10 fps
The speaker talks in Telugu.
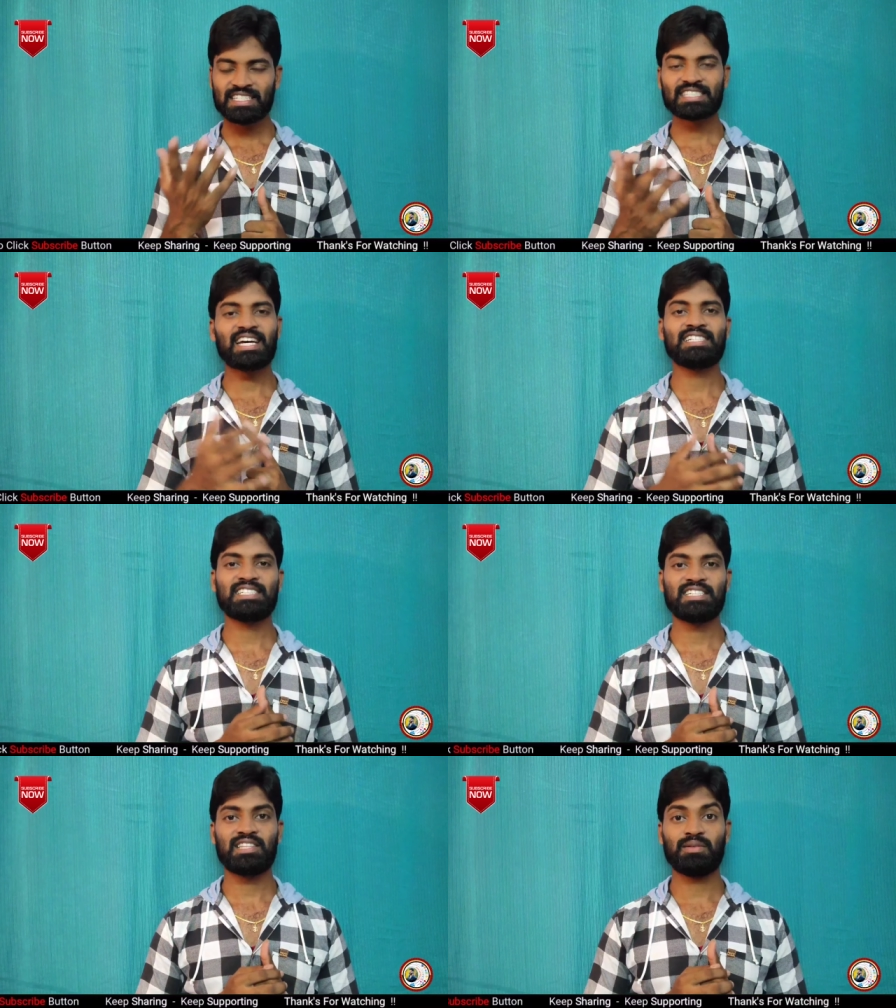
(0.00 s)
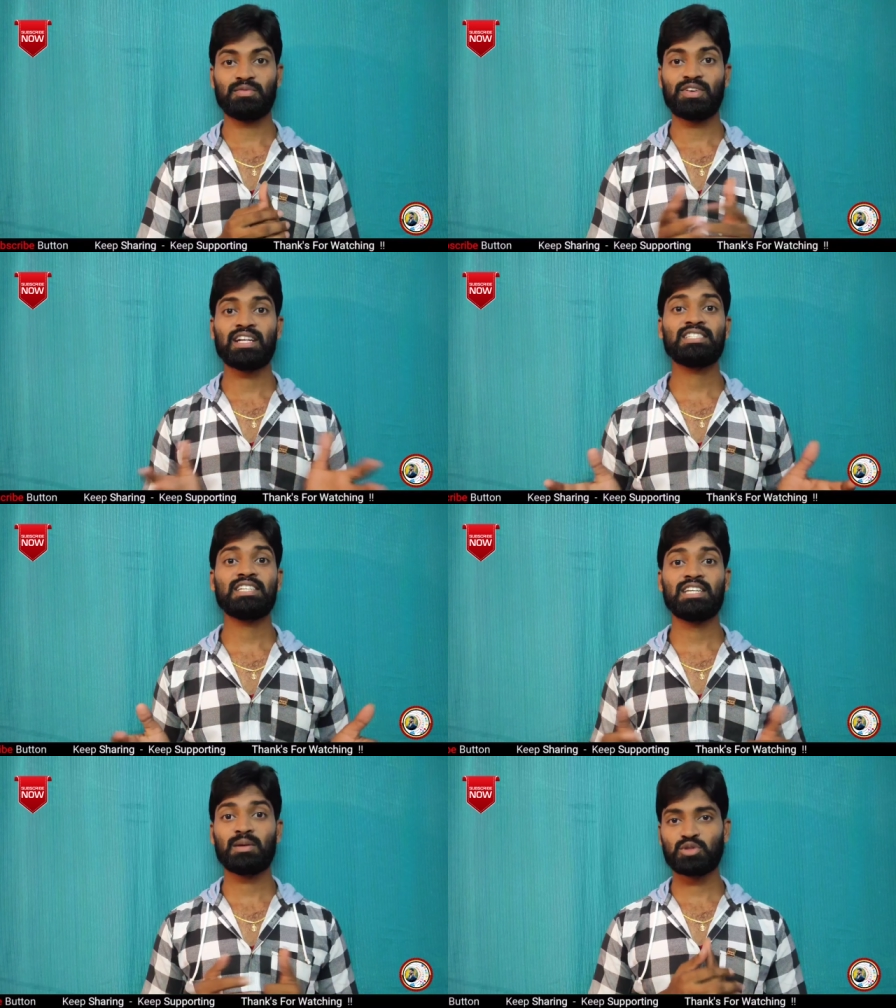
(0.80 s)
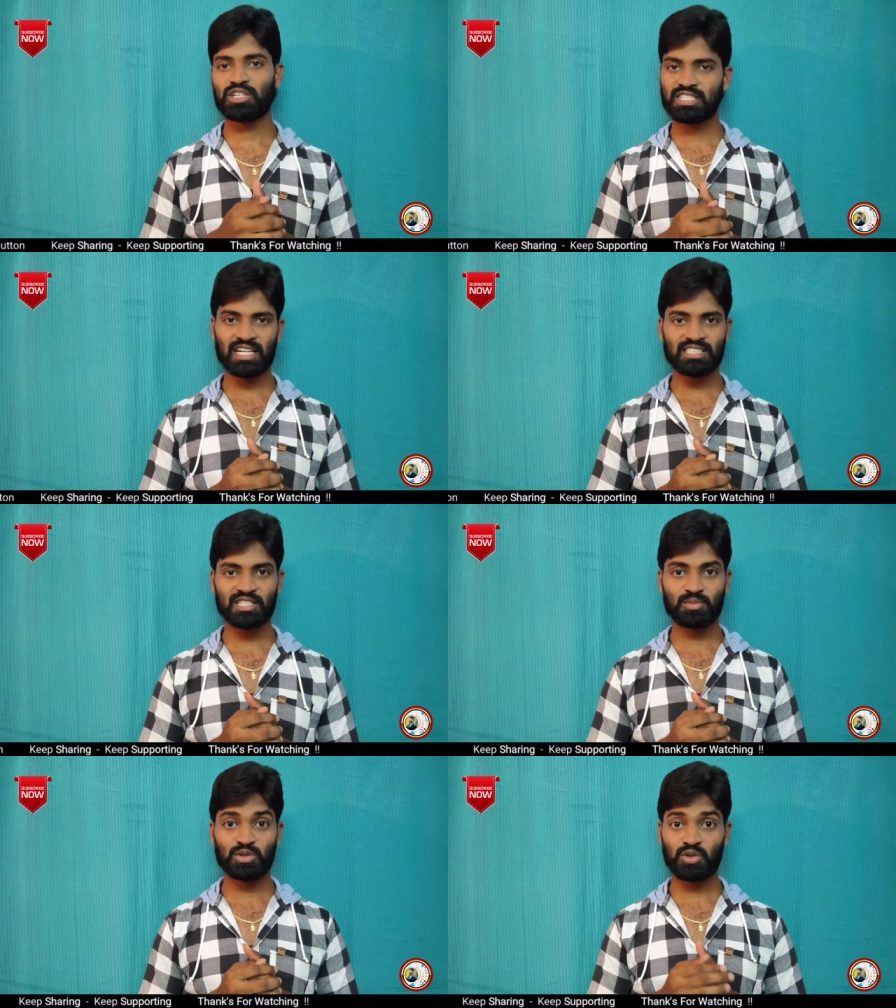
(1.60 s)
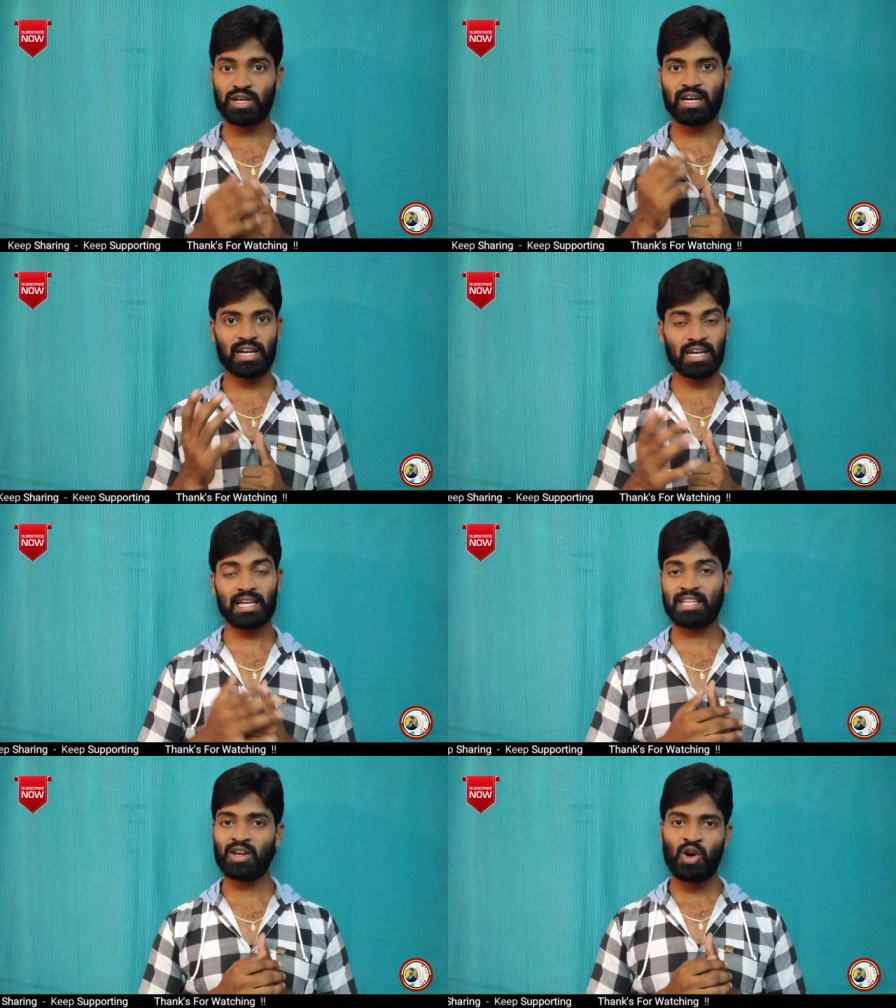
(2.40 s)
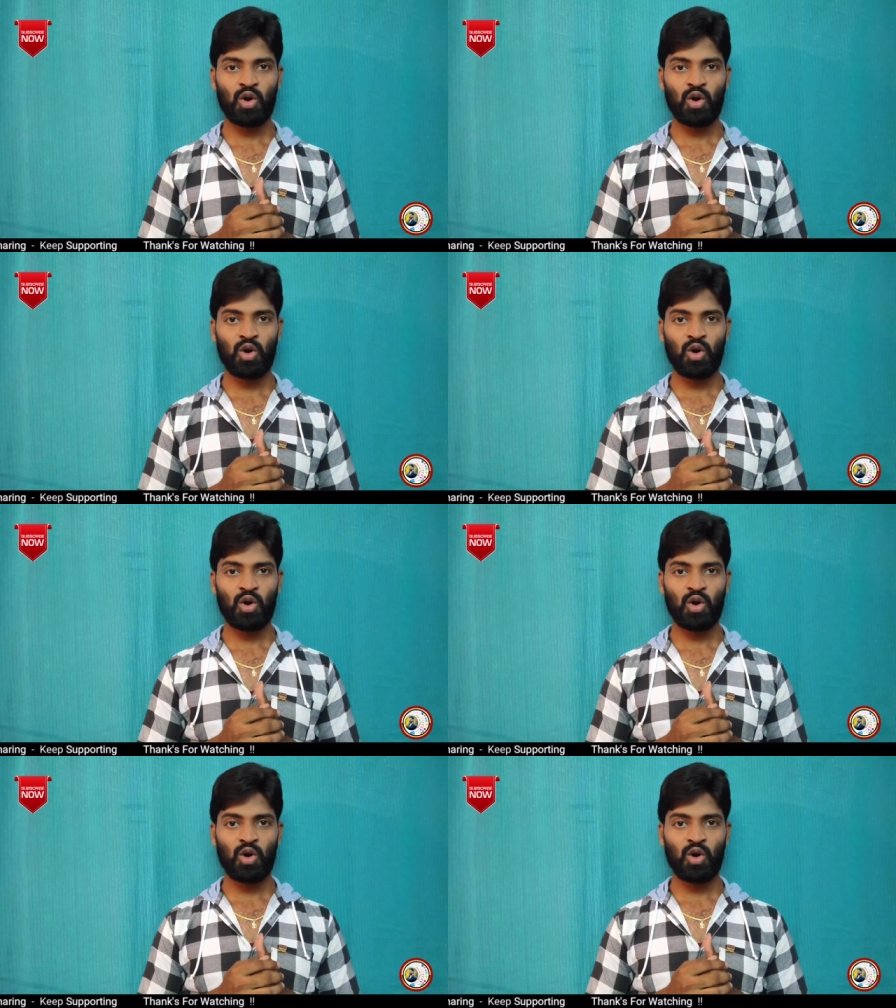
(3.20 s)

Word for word: స్టార్ట్ చేసేద్దాం ఫ్రెండ్స్ ఈ ఎపిసోడ్ స్టార్ట్ చేసే ముందు నిన్న నేనైతే